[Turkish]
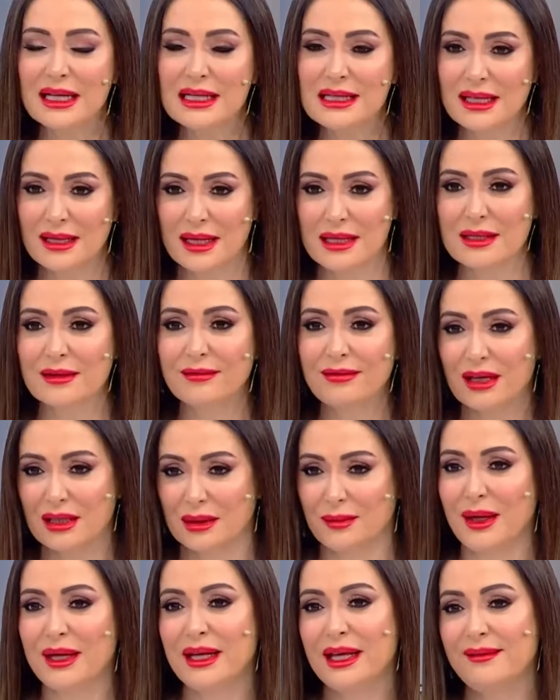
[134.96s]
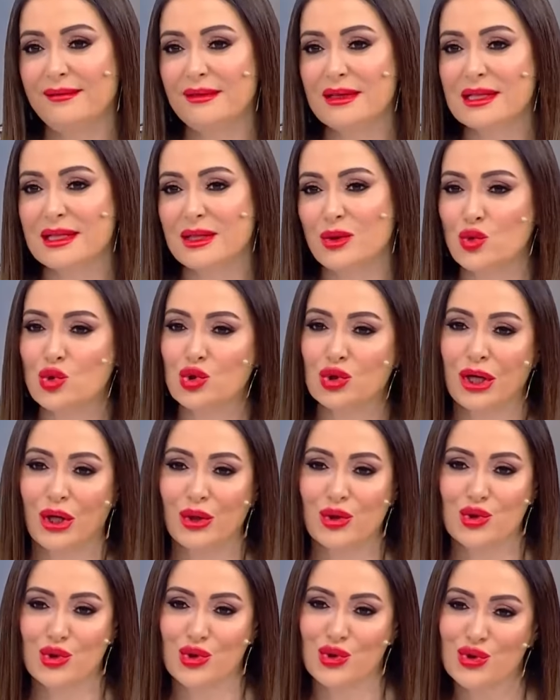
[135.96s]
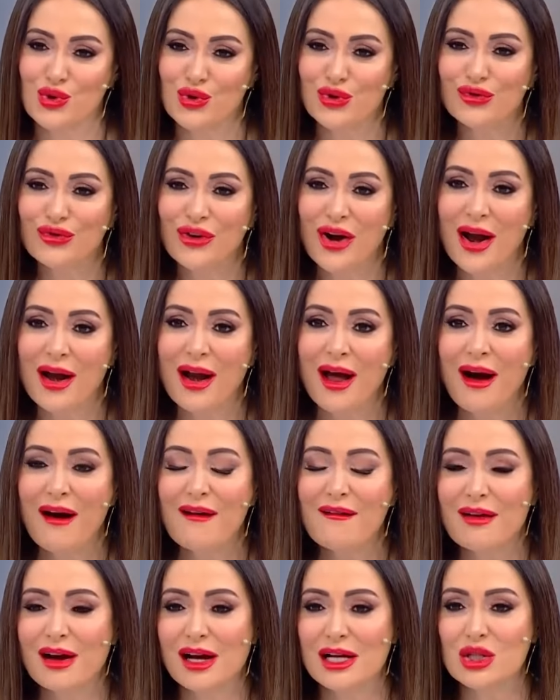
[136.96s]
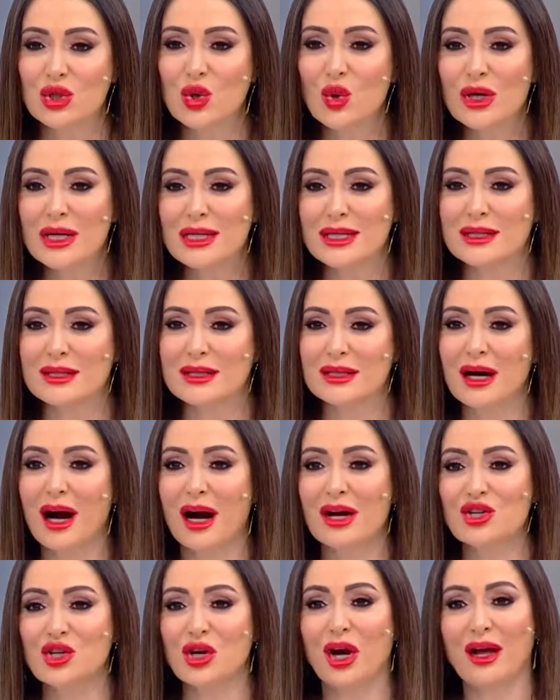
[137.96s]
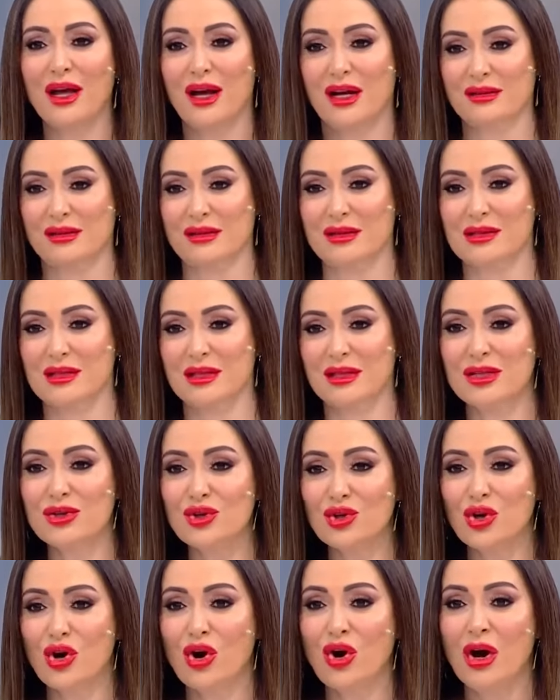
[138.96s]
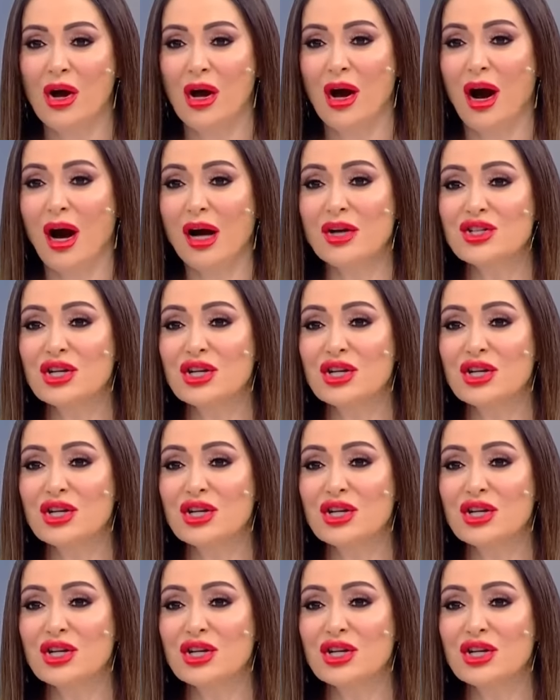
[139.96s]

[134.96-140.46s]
sen aslında Fatma ile evlisin. Üç tane çocuğun var. Fakat sonrasında Ayşe hayatınıza giriyor. Ayşe